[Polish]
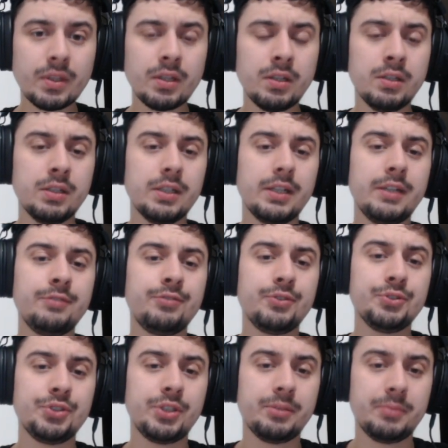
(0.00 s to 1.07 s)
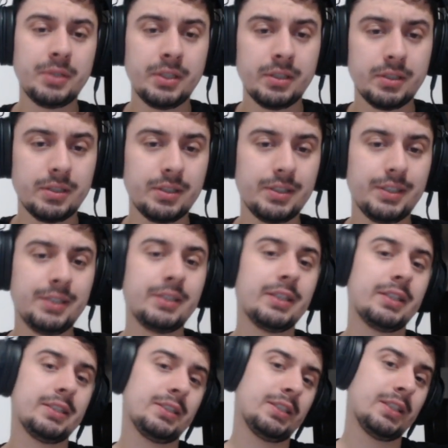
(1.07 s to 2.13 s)
e, f8 e, i
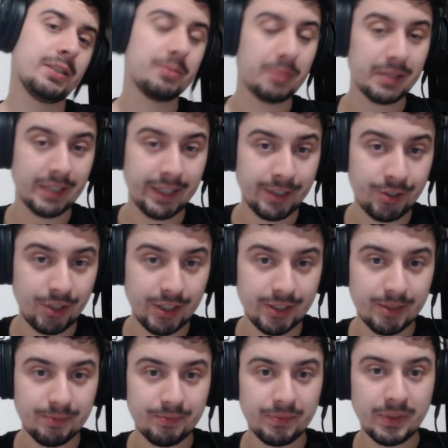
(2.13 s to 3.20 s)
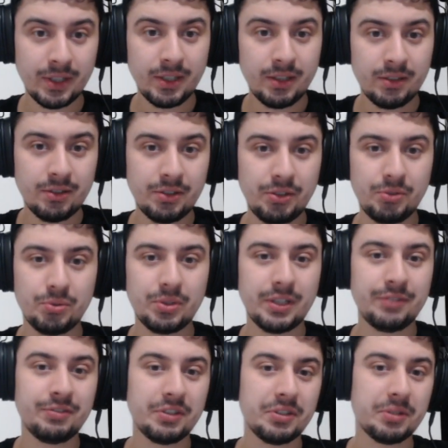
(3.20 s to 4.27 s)
teraz hetman e7. No i
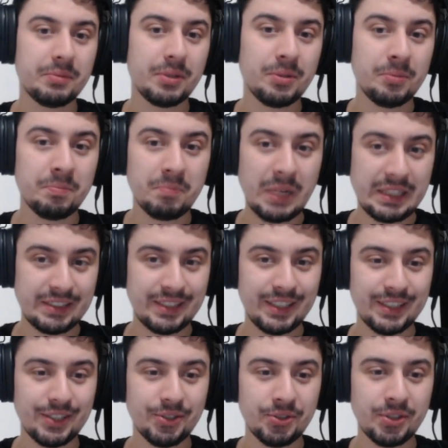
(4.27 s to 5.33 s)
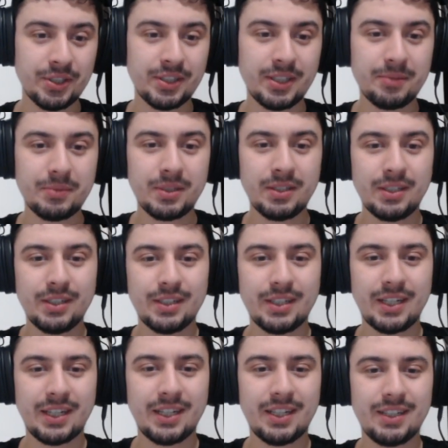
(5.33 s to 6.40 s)
tutaj wiadomo, mat na g7,
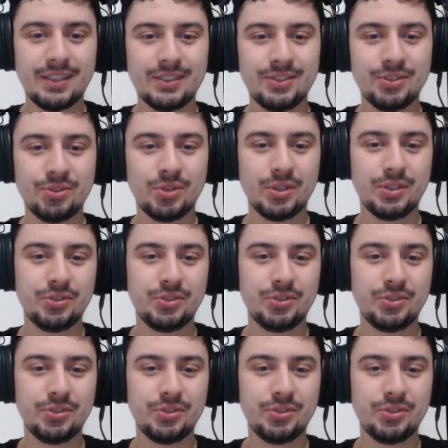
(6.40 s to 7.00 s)
a jeżeli